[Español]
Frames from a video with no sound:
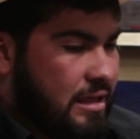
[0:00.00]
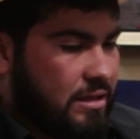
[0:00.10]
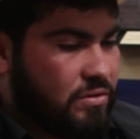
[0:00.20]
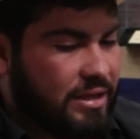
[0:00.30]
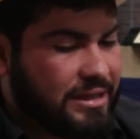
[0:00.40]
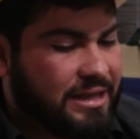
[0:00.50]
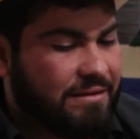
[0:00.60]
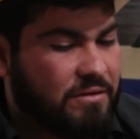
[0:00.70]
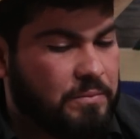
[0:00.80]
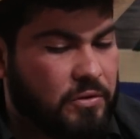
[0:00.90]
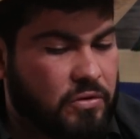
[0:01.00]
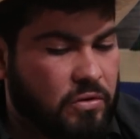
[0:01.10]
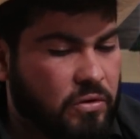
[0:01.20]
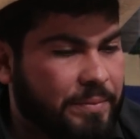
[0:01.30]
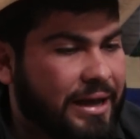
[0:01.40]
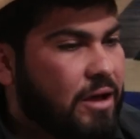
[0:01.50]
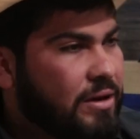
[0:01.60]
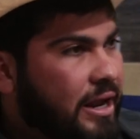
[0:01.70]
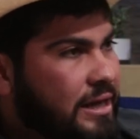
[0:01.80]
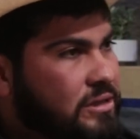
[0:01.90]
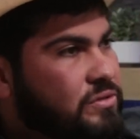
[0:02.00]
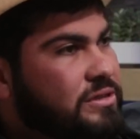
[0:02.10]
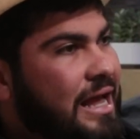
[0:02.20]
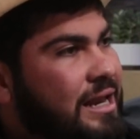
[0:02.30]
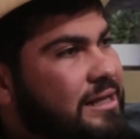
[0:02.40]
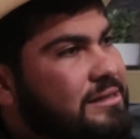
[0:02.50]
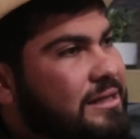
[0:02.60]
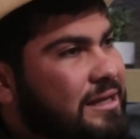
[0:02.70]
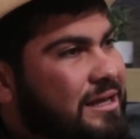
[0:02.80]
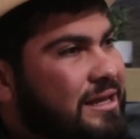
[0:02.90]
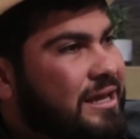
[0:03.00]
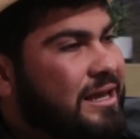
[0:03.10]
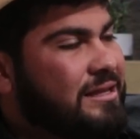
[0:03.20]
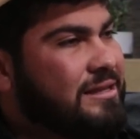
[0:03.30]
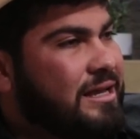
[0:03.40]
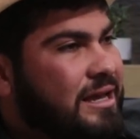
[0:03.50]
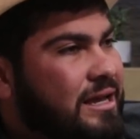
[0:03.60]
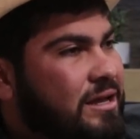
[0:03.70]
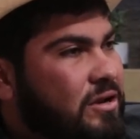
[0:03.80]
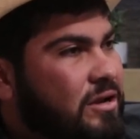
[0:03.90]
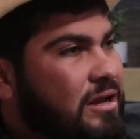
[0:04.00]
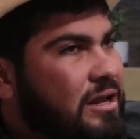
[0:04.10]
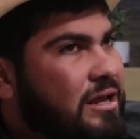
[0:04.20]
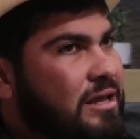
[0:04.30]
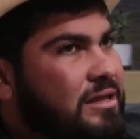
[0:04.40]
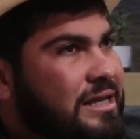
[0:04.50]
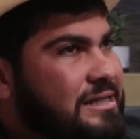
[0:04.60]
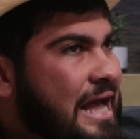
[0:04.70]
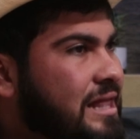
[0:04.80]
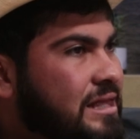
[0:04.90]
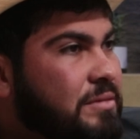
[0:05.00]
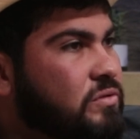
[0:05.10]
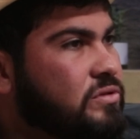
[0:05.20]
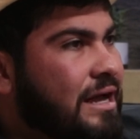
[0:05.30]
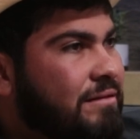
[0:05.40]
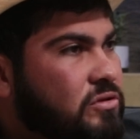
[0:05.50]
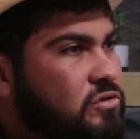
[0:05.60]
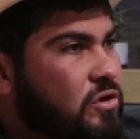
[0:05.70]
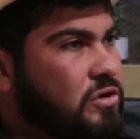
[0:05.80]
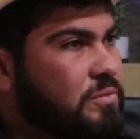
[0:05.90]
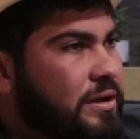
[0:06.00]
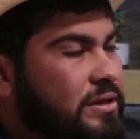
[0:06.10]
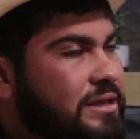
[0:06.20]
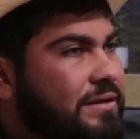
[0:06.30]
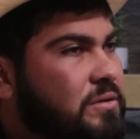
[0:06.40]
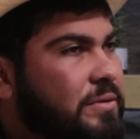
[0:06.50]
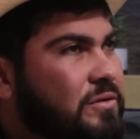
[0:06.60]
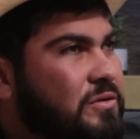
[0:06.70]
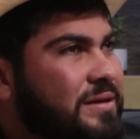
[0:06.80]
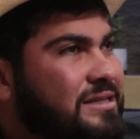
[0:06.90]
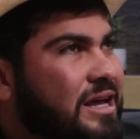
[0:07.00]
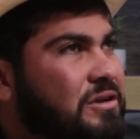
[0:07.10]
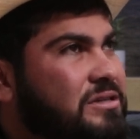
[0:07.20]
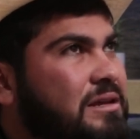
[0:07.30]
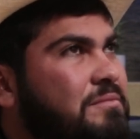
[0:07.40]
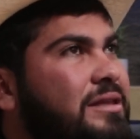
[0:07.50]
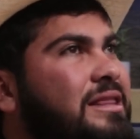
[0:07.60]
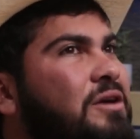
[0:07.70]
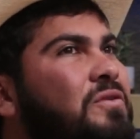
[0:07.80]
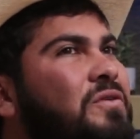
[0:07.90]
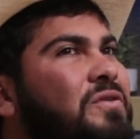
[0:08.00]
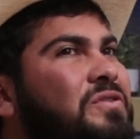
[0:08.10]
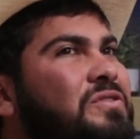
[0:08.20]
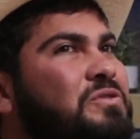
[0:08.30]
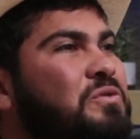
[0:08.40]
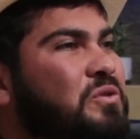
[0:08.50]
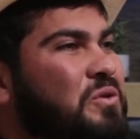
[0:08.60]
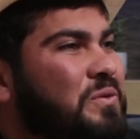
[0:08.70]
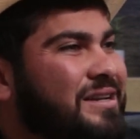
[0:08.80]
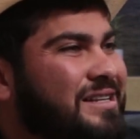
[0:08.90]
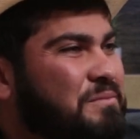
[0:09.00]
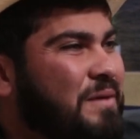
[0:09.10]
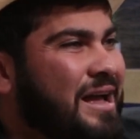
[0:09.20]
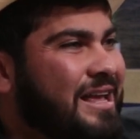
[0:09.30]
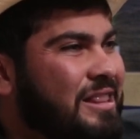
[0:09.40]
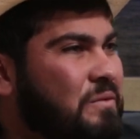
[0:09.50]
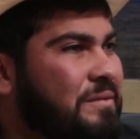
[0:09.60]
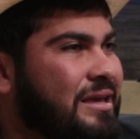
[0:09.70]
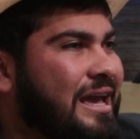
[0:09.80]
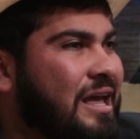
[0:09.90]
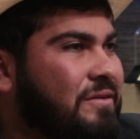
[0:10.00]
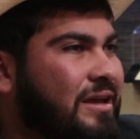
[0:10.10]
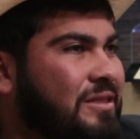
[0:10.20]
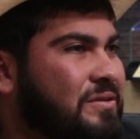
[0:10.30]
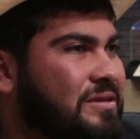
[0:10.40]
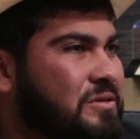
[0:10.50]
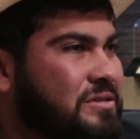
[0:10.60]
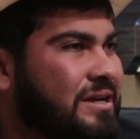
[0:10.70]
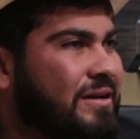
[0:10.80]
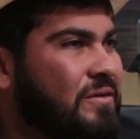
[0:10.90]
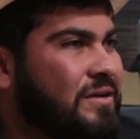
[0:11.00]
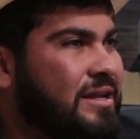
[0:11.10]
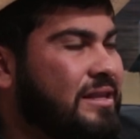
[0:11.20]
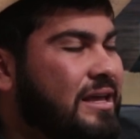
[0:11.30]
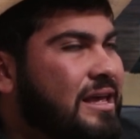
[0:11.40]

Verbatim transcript: yo ya estaba un poco pegado en las redes sociales y este desde antes me gustaban los toros, pero esta vez compré unos becerros y invité a unos youtubers de España, el dominguero y a todos esos chavalones.